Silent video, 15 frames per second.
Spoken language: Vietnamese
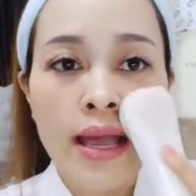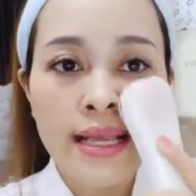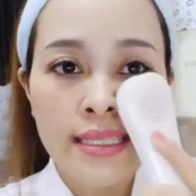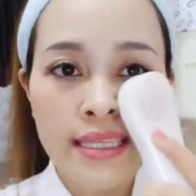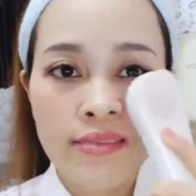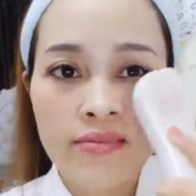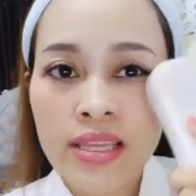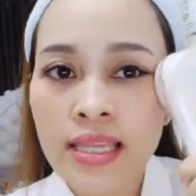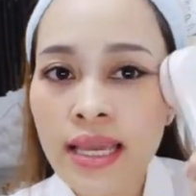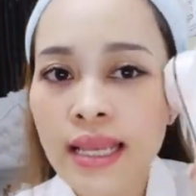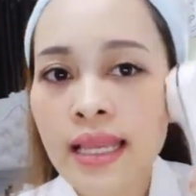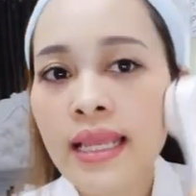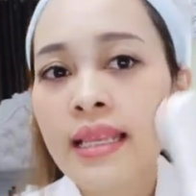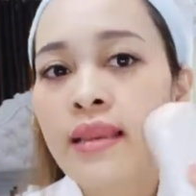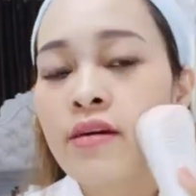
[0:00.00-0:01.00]
chính vì thế
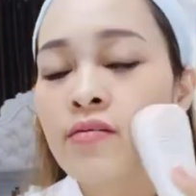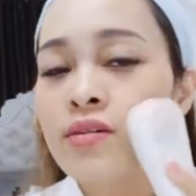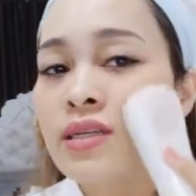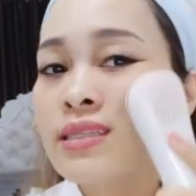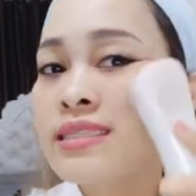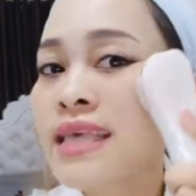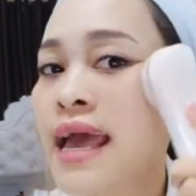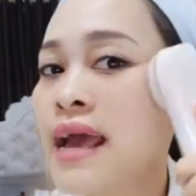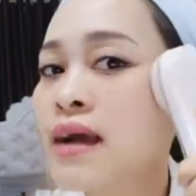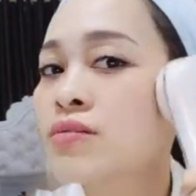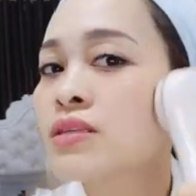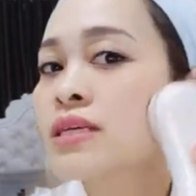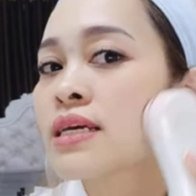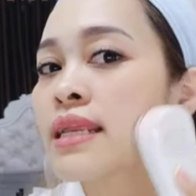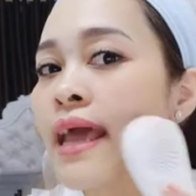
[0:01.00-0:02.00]
nên nếu như da của
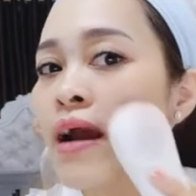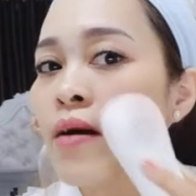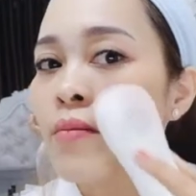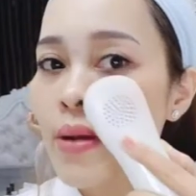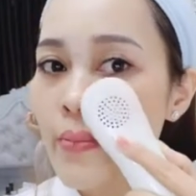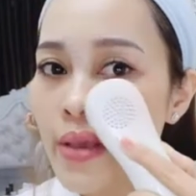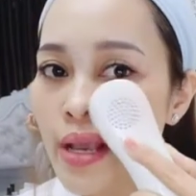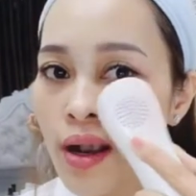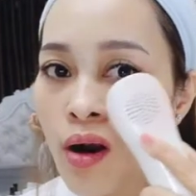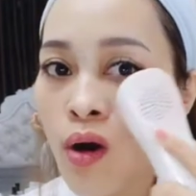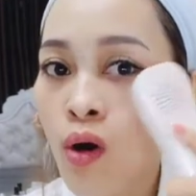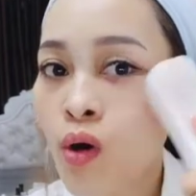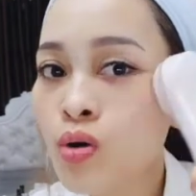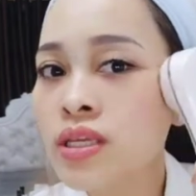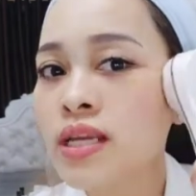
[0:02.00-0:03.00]
chị nào mà bị
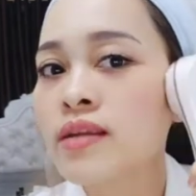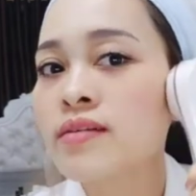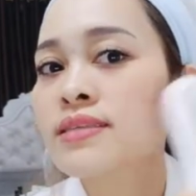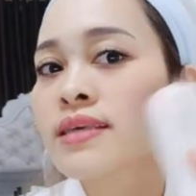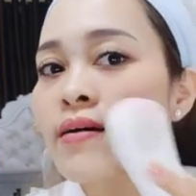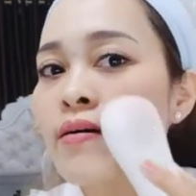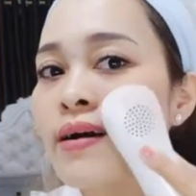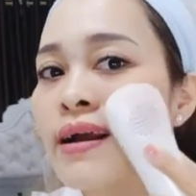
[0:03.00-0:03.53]
khô thì nó sẽ có